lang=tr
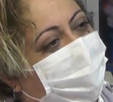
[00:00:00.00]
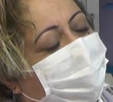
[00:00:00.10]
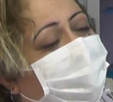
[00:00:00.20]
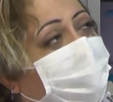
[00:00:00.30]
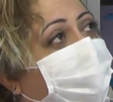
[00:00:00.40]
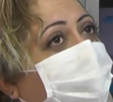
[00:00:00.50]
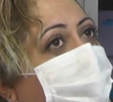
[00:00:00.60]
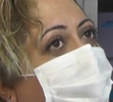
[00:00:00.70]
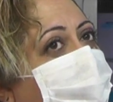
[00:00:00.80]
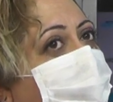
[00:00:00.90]
Evet. Keyifli
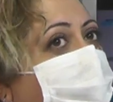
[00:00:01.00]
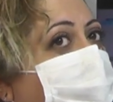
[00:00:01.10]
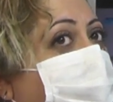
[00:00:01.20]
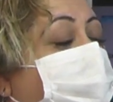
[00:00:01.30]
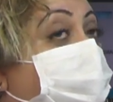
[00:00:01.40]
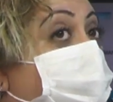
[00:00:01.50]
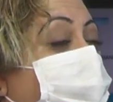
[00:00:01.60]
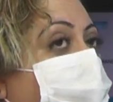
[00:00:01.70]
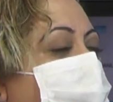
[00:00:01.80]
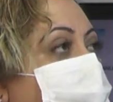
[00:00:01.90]
yanının en
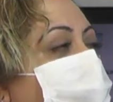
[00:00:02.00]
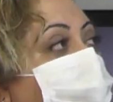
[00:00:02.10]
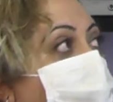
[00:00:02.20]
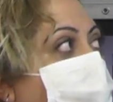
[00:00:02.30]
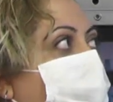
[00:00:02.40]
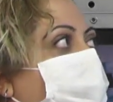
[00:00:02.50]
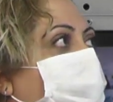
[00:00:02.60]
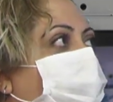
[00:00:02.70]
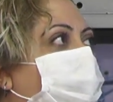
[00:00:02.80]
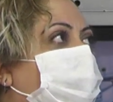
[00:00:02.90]
çok şey, işte öyle
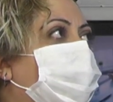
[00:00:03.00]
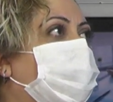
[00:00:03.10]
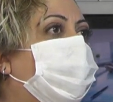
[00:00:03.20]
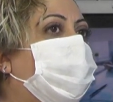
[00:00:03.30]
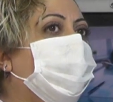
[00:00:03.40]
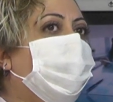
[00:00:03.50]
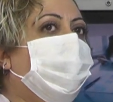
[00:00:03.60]
yaptığım zaman